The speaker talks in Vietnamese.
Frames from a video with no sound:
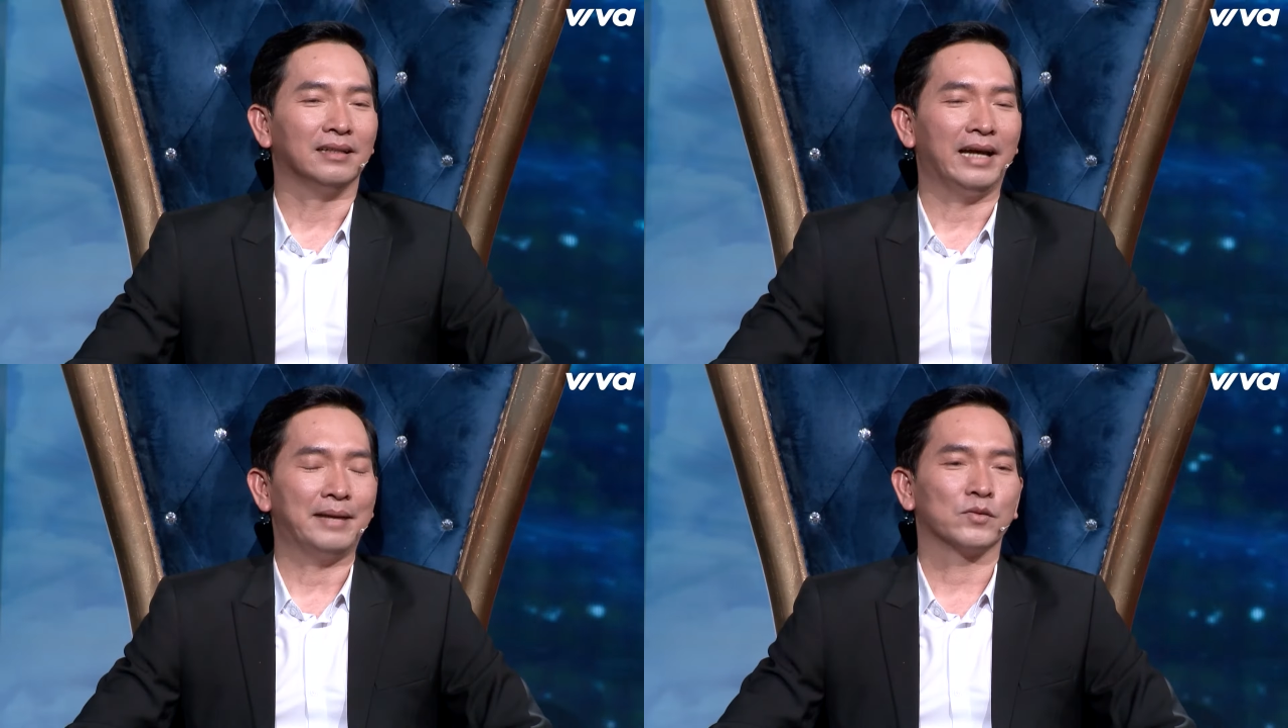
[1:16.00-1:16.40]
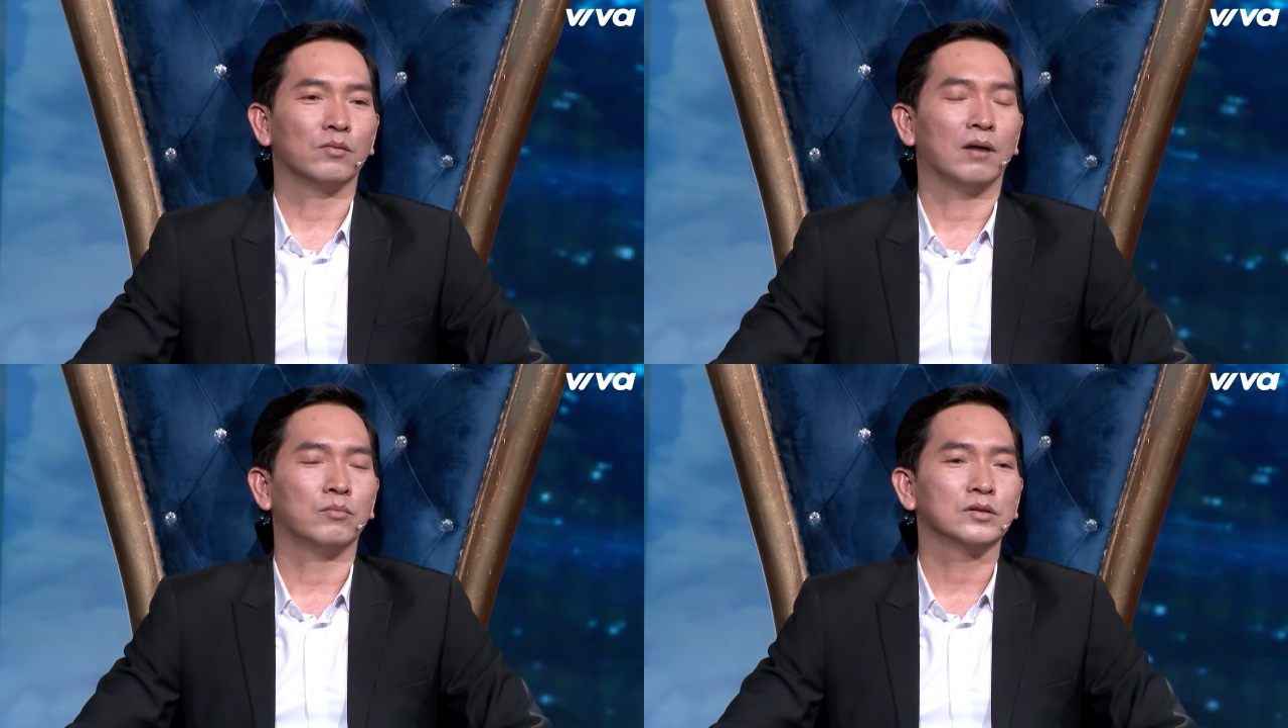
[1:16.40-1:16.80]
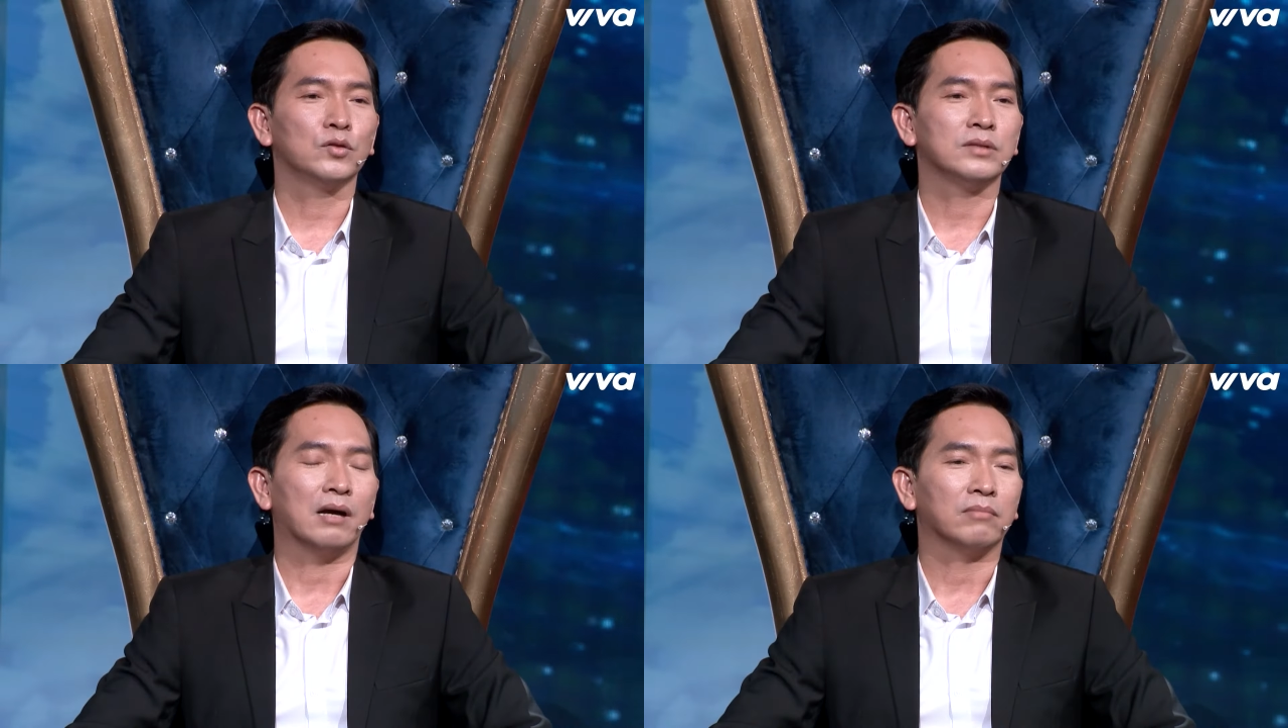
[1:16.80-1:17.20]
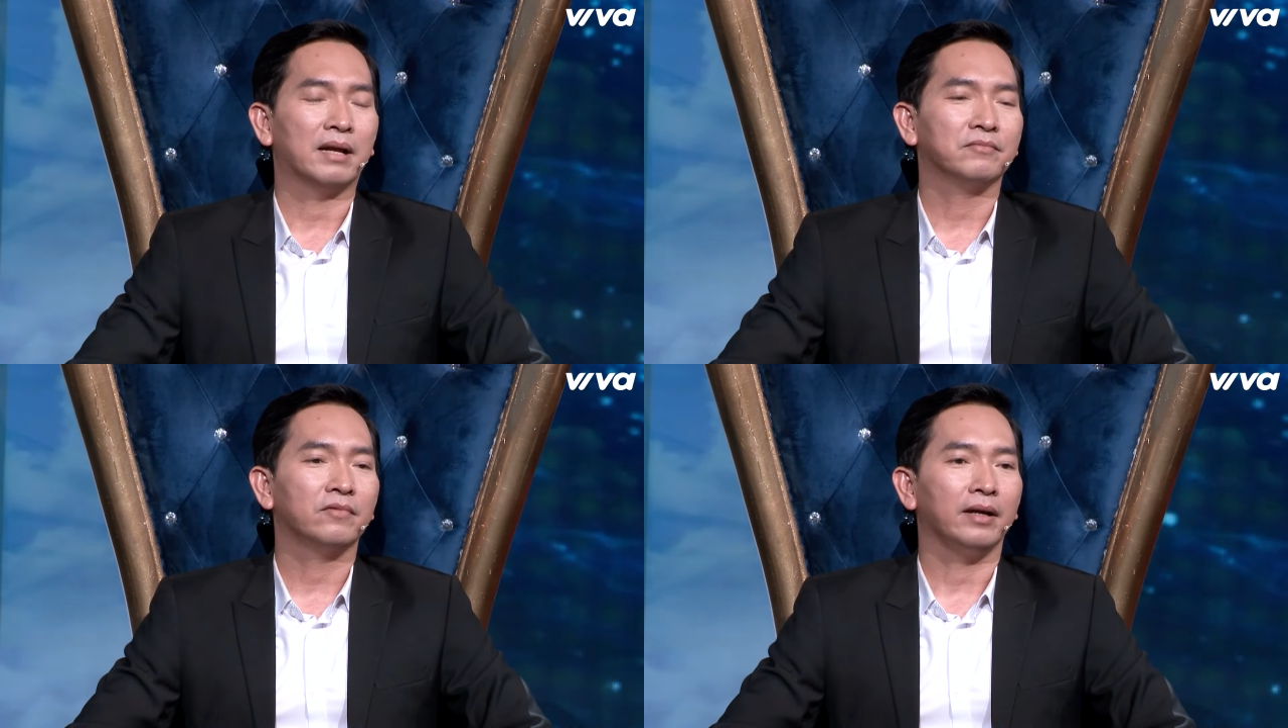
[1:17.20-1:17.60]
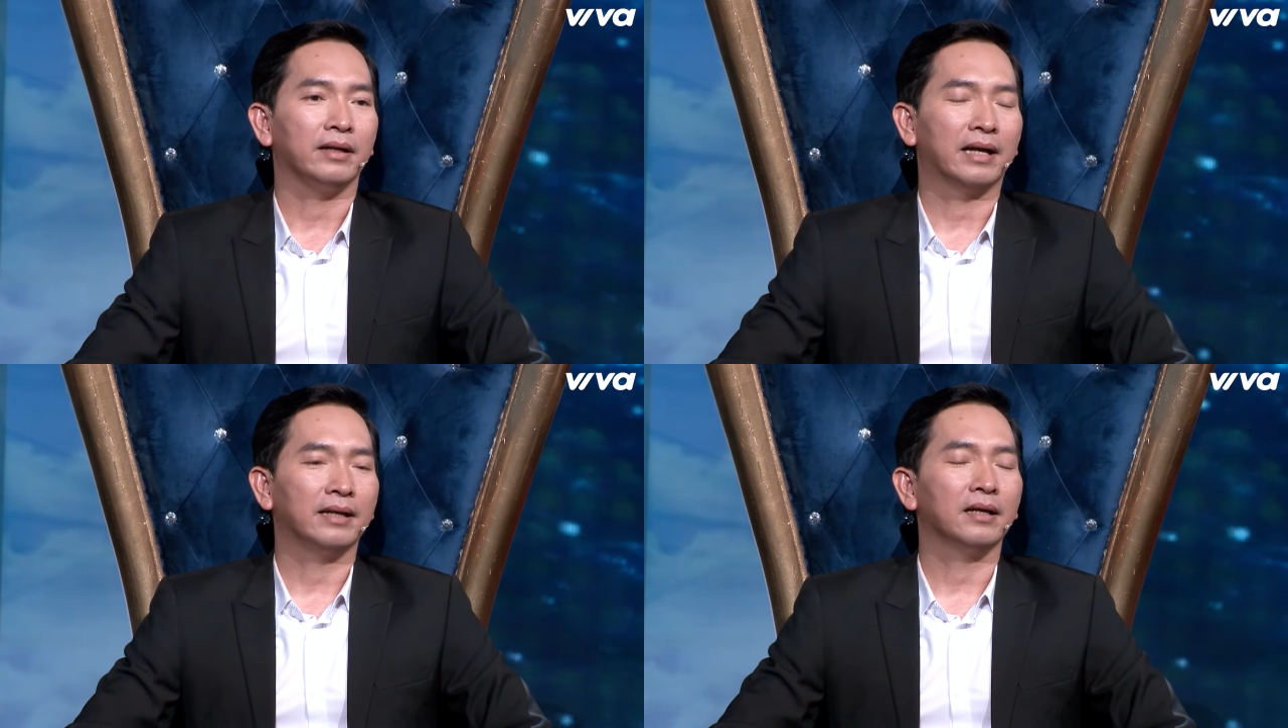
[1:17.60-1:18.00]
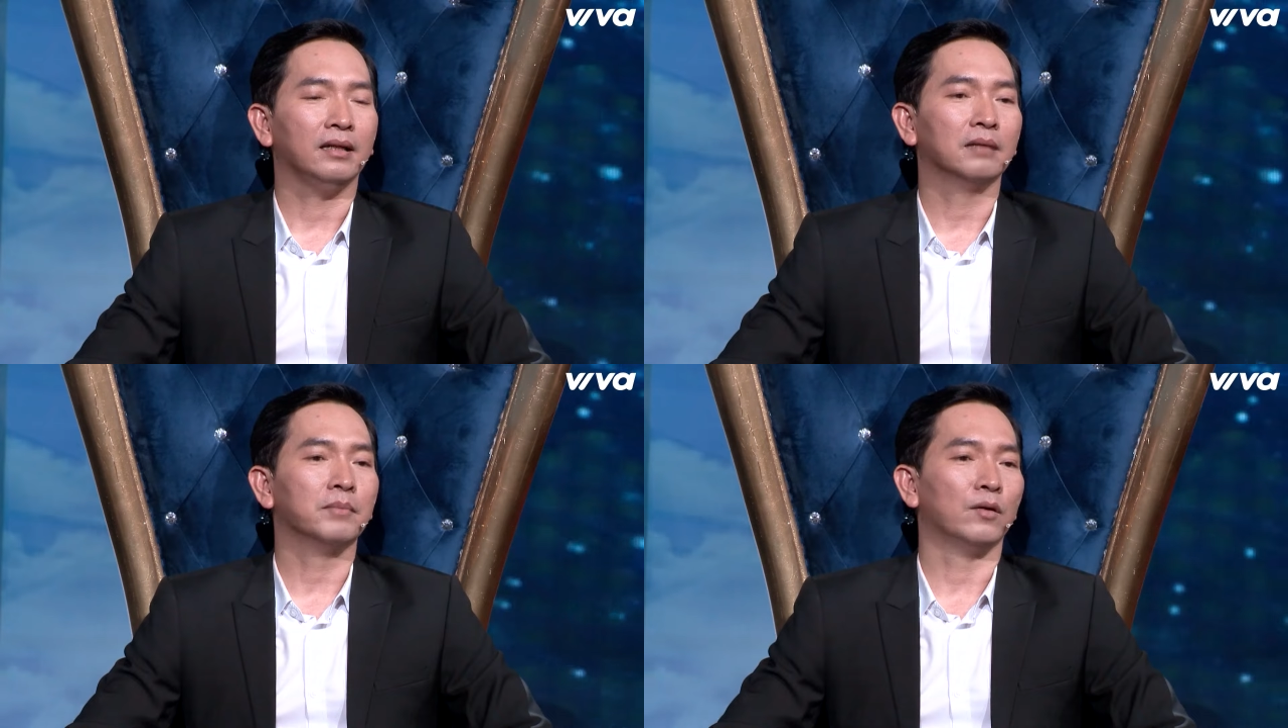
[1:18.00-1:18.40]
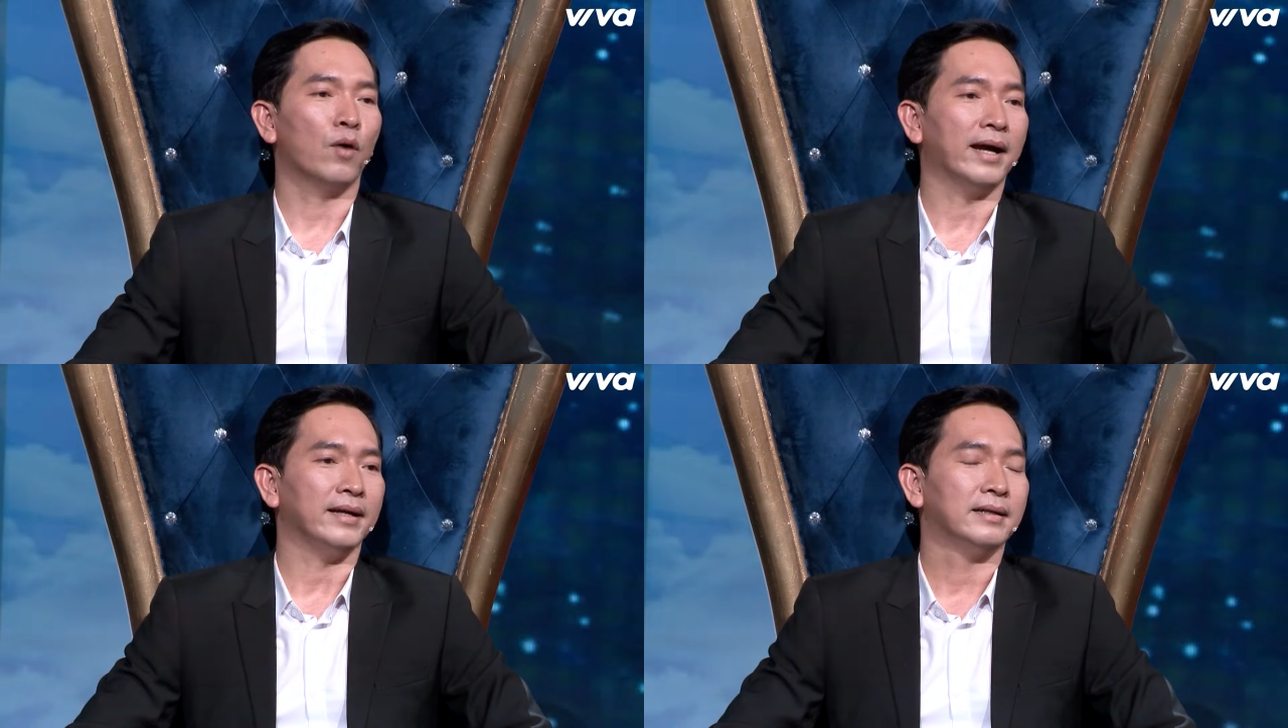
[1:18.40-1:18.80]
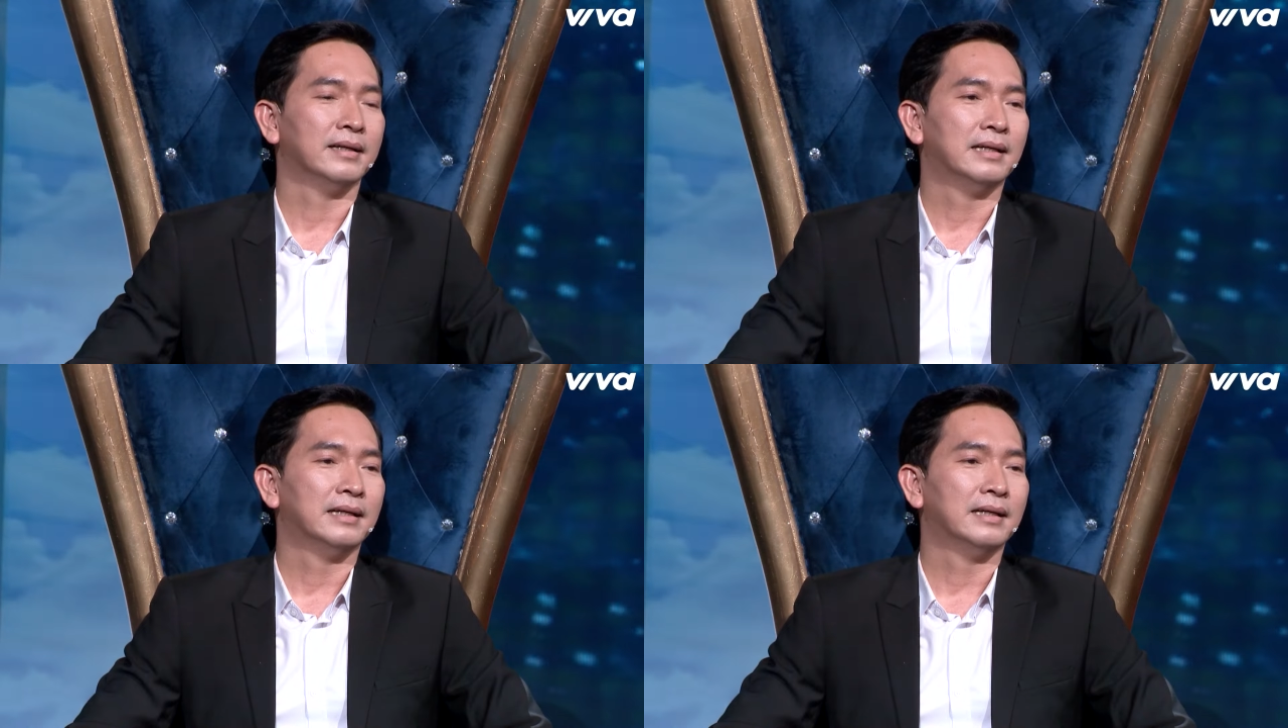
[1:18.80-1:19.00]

À, em cũng không có chú trọng lắm về cái hình thức bên ngoài.